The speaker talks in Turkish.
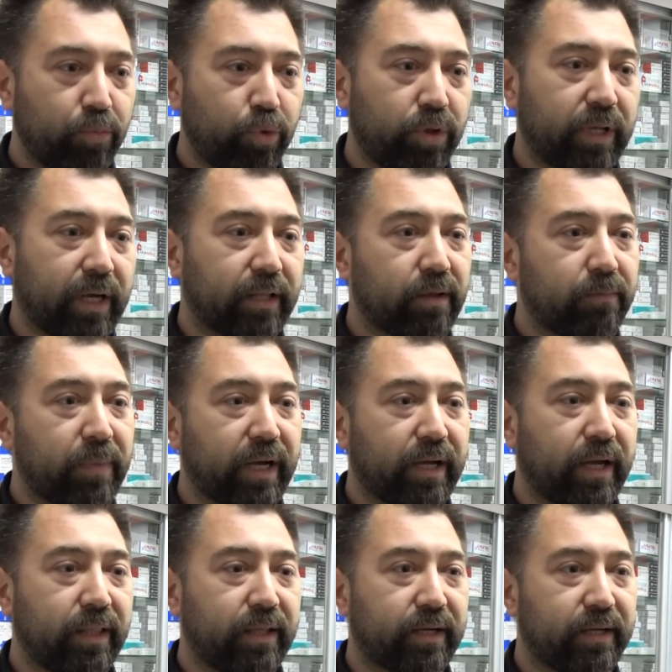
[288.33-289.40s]
Bunlar da
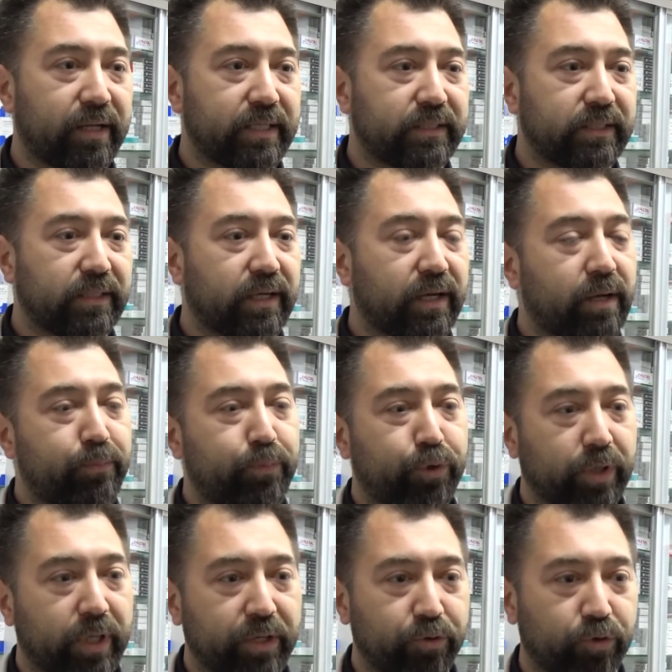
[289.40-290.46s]
bakanlık nezdinde
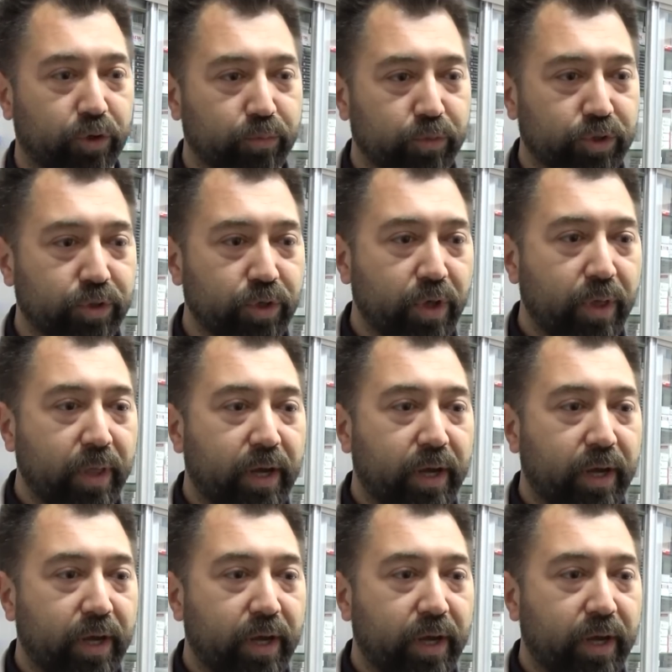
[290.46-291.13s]
raporlanıyormuş.